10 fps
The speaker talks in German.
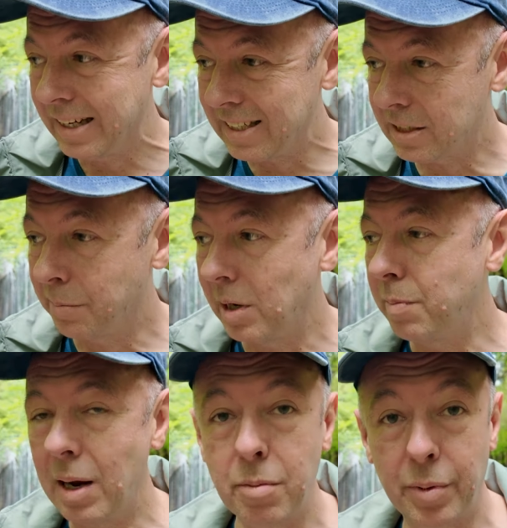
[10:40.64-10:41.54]
jetzt
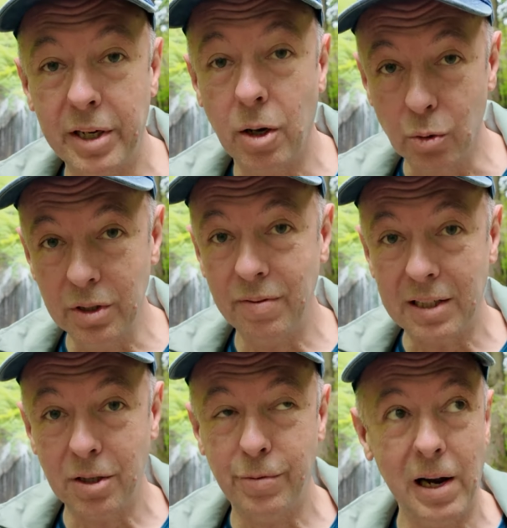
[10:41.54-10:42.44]
einmal bleiben wir bei den großen
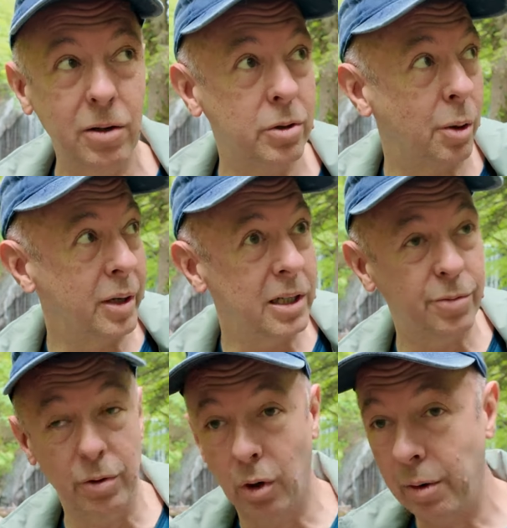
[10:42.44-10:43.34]
Wasserfällen und da habe ich jetzt von